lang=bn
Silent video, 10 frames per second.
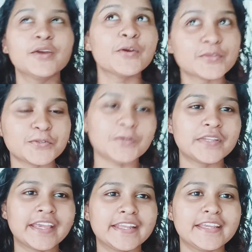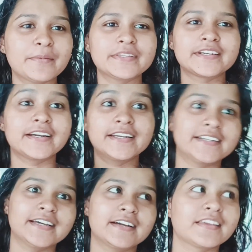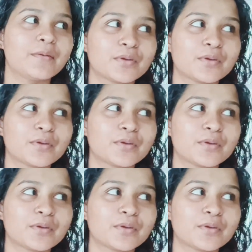তো চলো দেখে নিই আমাদের কালারটা কেমন